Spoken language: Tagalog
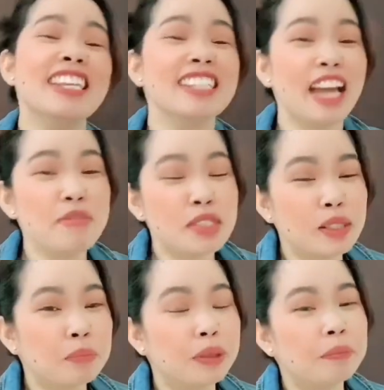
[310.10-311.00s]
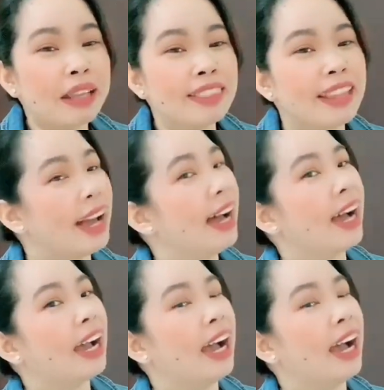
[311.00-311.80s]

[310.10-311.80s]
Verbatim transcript: I'm super pandak. Uh,